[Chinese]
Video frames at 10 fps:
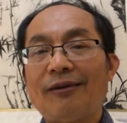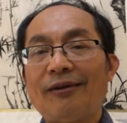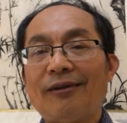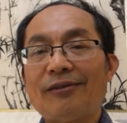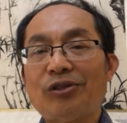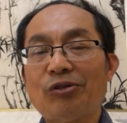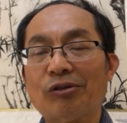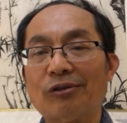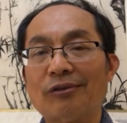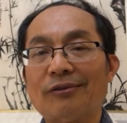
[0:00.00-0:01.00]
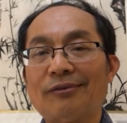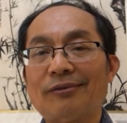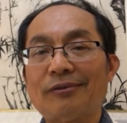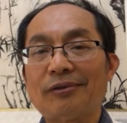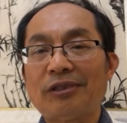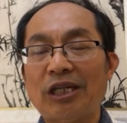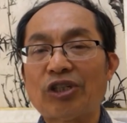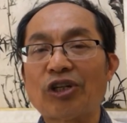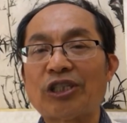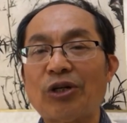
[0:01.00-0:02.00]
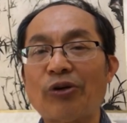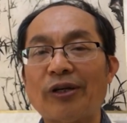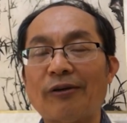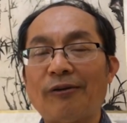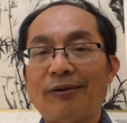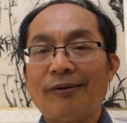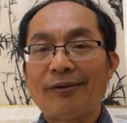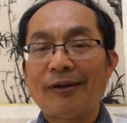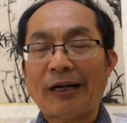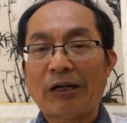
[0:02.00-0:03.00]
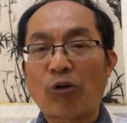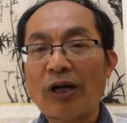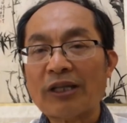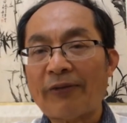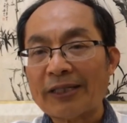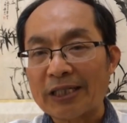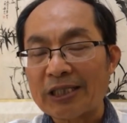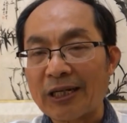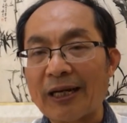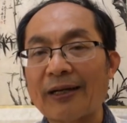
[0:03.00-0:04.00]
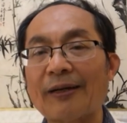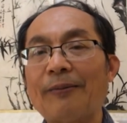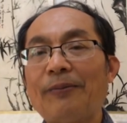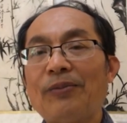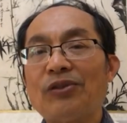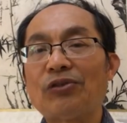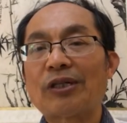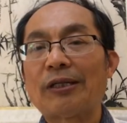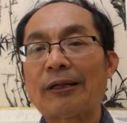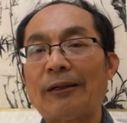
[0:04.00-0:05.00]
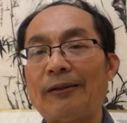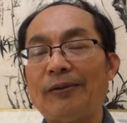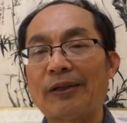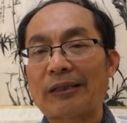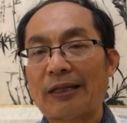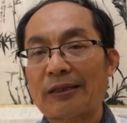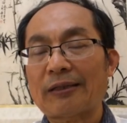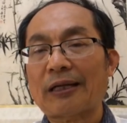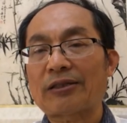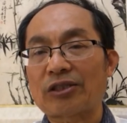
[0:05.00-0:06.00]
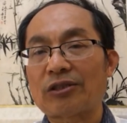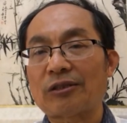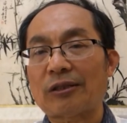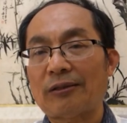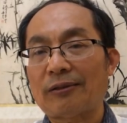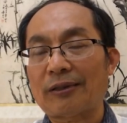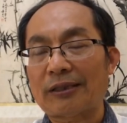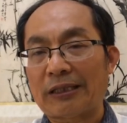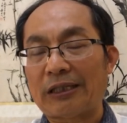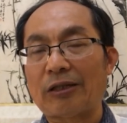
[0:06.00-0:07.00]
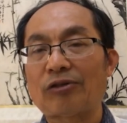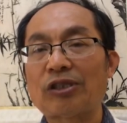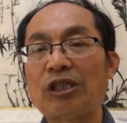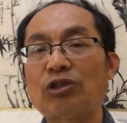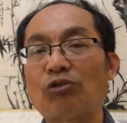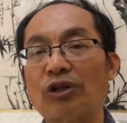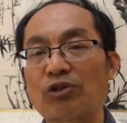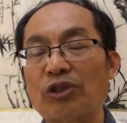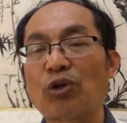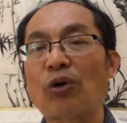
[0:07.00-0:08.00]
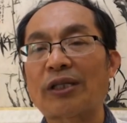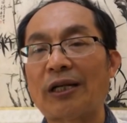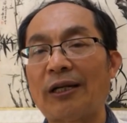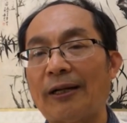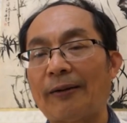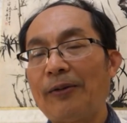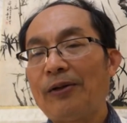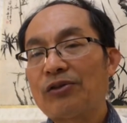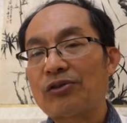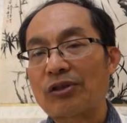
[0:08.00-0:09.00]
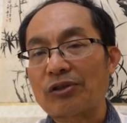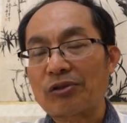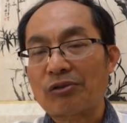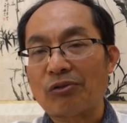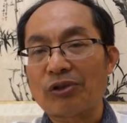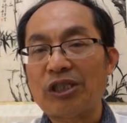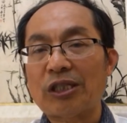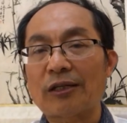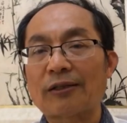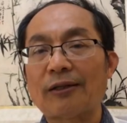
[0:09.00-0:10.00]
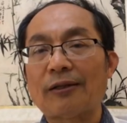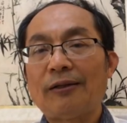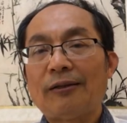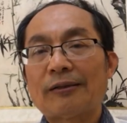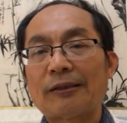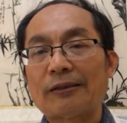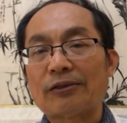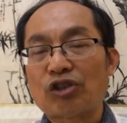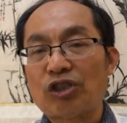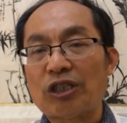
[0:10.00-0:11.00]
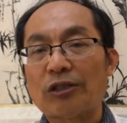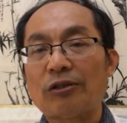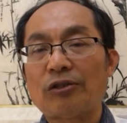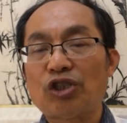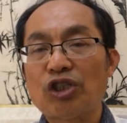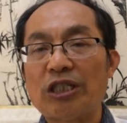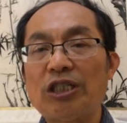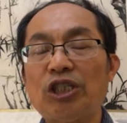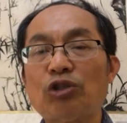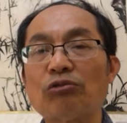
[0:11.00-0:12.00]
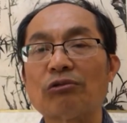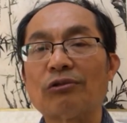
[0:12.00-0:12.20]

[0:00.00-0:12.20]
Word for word: 就借这个机会，呃，很快的发展起来了。就跟他，因为当他当时是刚才提到，就借助了全球化的力量，这个国际上的这个资金、资金、技术